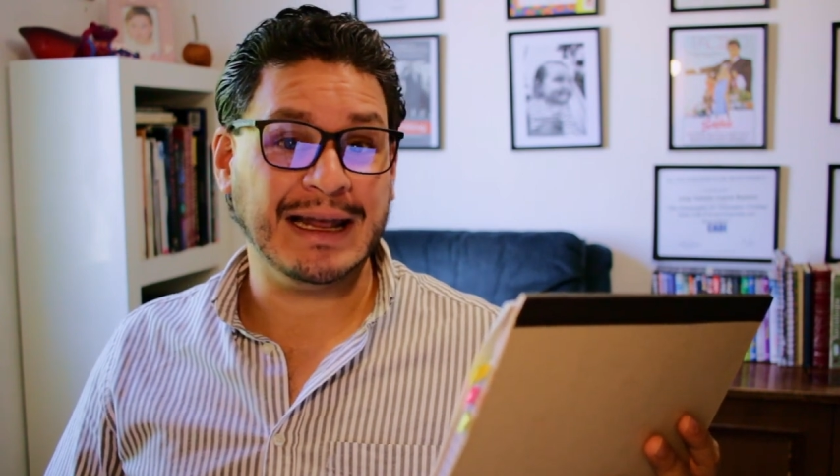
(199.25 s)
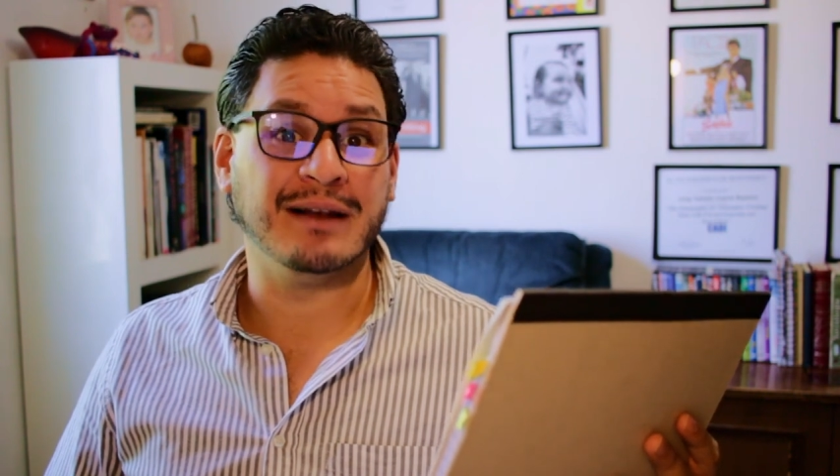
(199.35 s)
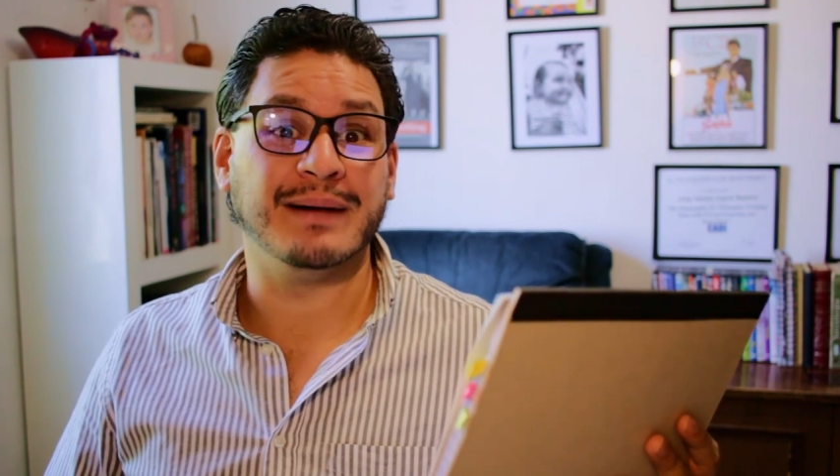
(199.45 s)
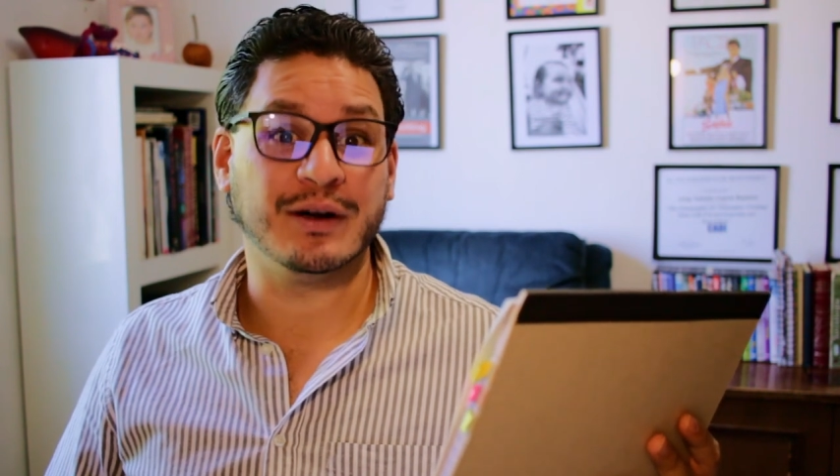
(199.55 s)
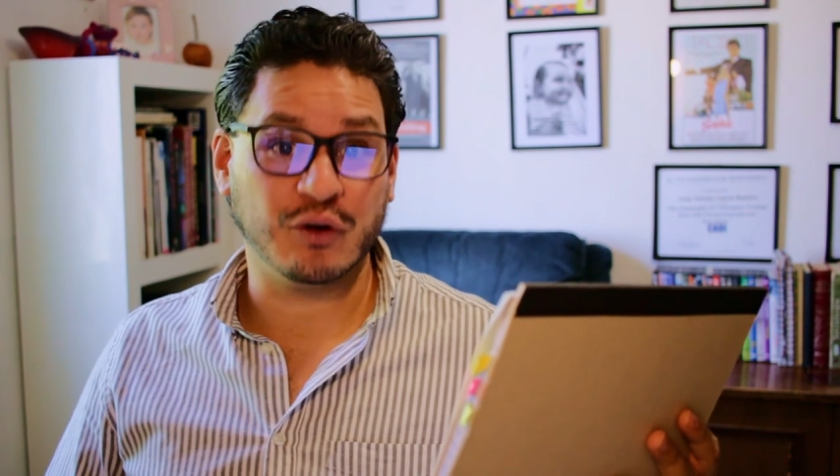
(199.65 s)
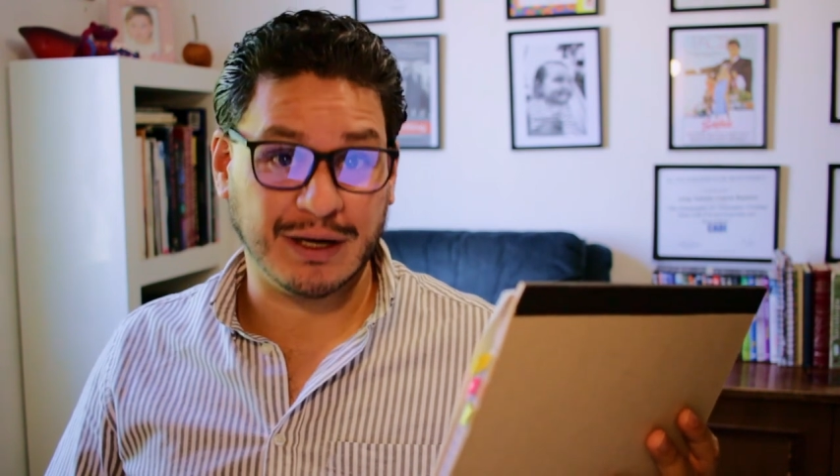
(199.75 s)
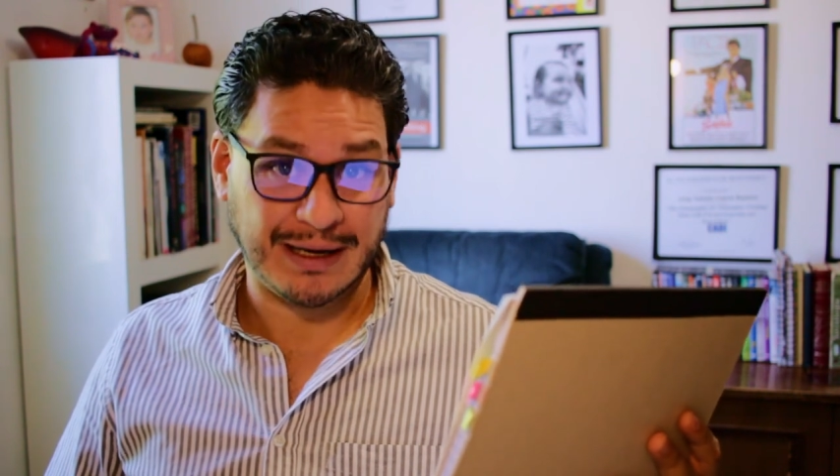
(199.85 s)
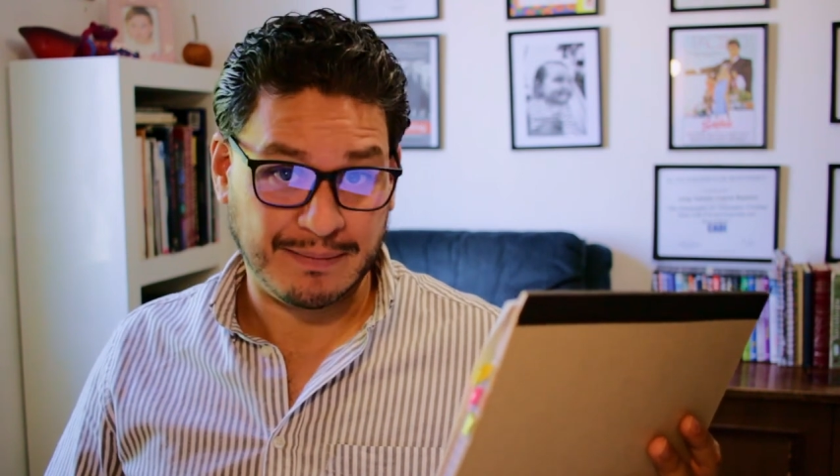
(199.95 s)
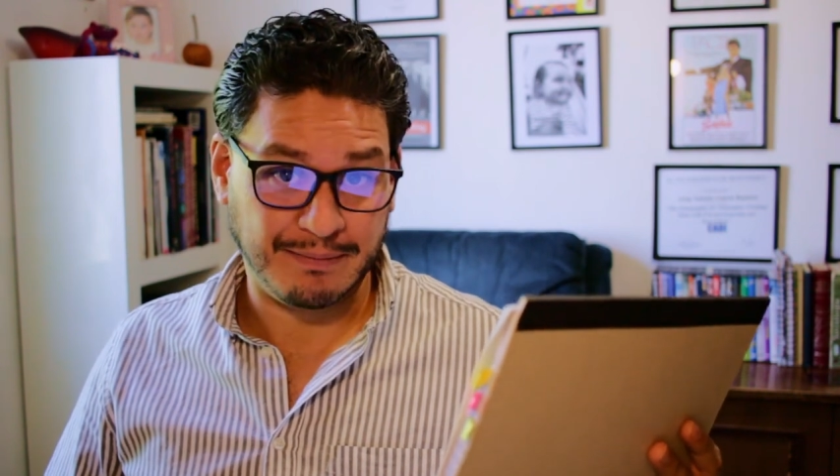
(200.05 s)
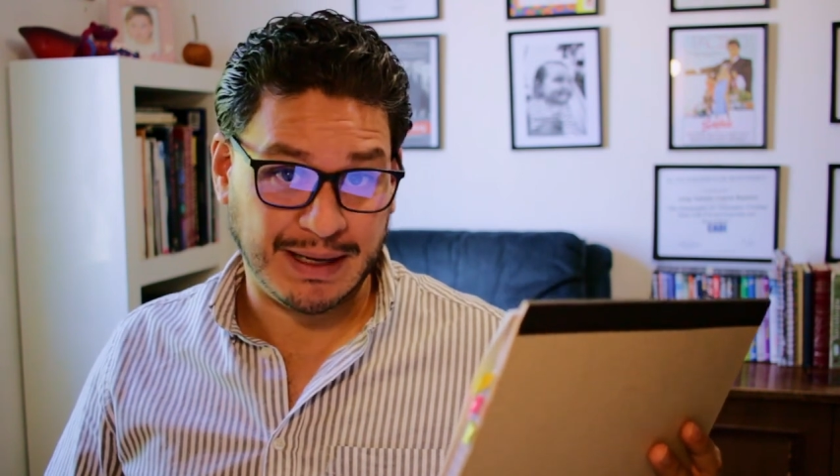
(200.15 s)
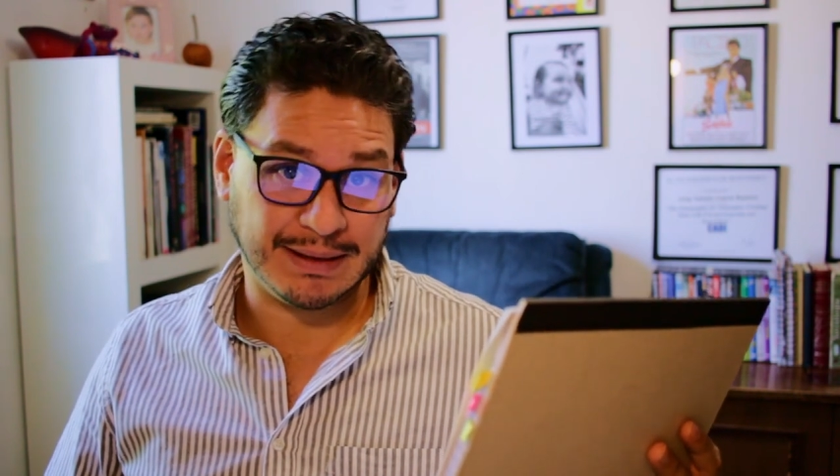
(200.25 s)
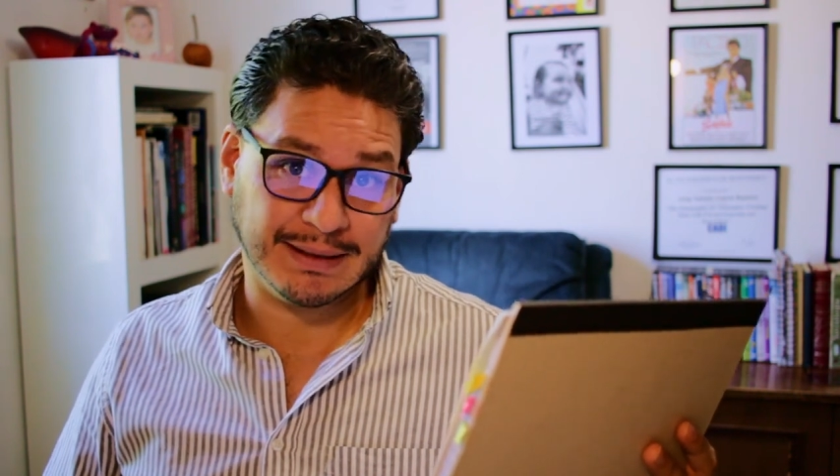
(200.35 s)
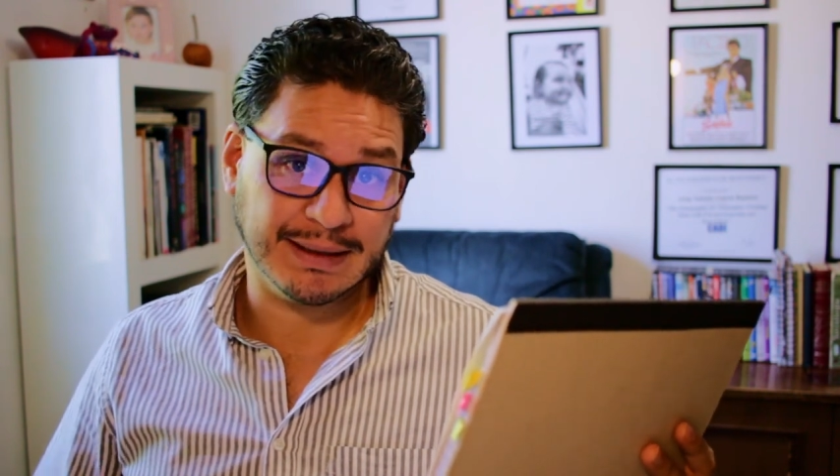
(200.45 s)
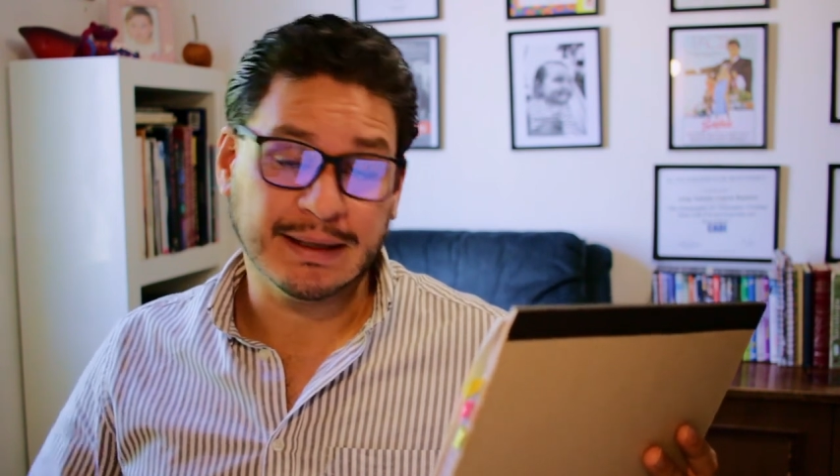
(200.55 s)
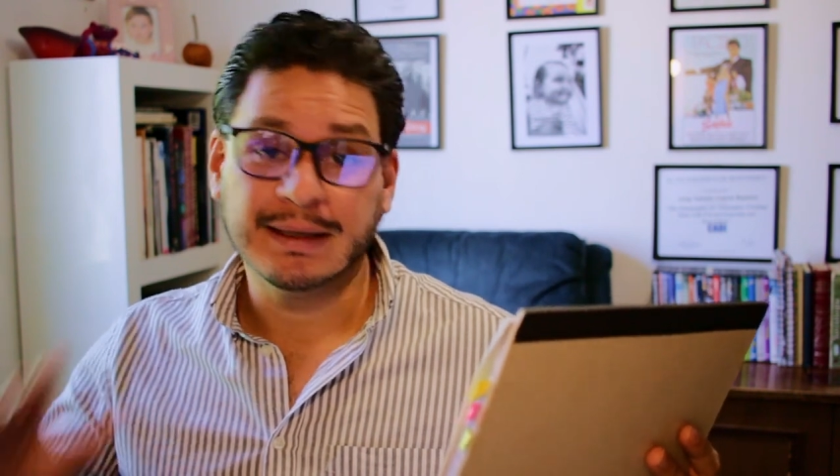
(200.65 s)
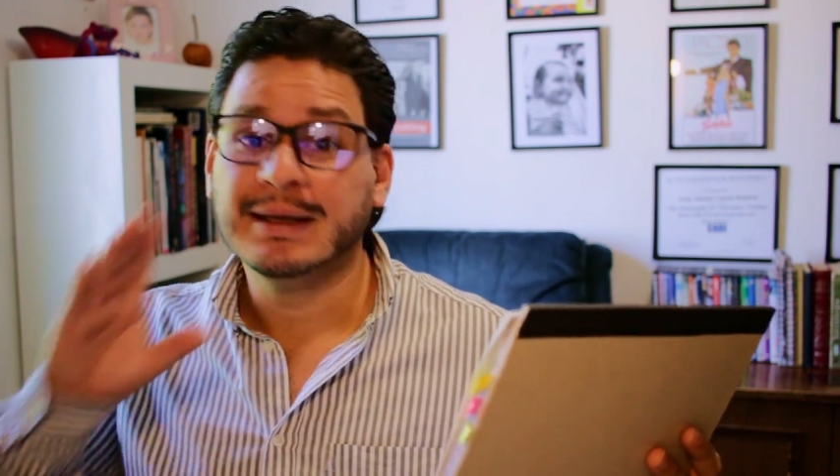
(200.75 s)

El varón rampante.